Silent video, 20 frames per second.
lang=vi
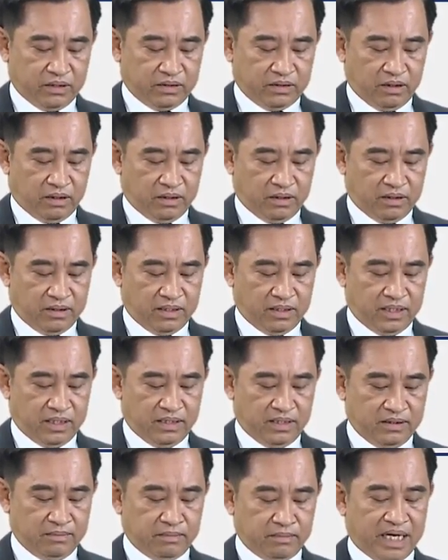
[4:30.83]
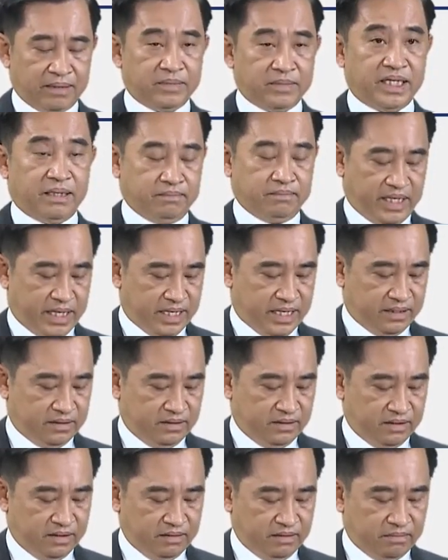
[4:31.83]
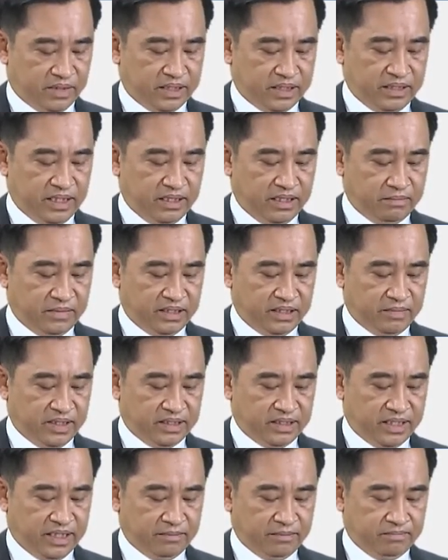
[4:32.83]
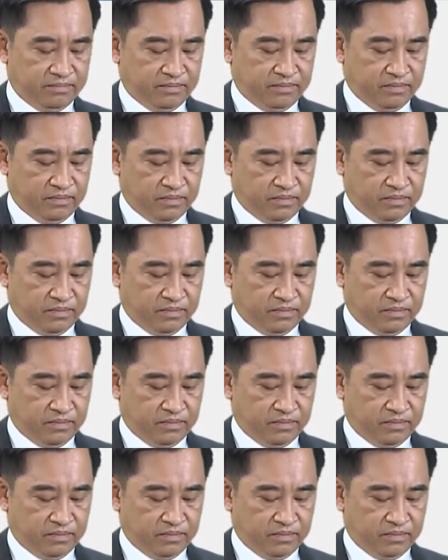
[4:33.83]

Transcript: cho hơn 35.000 bệnh nhân bị bệnh tim,